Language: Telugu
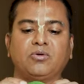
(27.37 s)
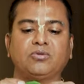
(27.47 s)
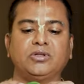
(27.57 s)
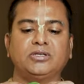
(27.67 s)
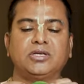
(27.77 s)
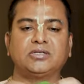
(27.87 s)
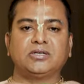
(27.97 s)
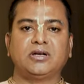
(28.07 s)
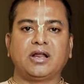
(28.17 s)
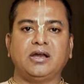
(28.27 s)
ఉంటుంది
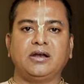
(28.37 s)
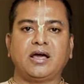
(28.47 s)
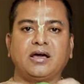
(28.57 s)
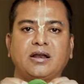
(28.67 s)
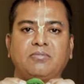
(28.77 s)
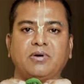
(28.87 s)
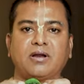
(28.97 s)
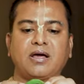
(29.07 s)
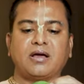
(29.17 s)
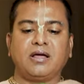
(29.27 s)
జస్ట్ డ్రైడ్ లాగా
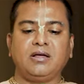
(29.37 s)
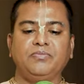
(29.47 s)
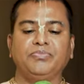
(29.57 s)
రబ్బర్ లాగా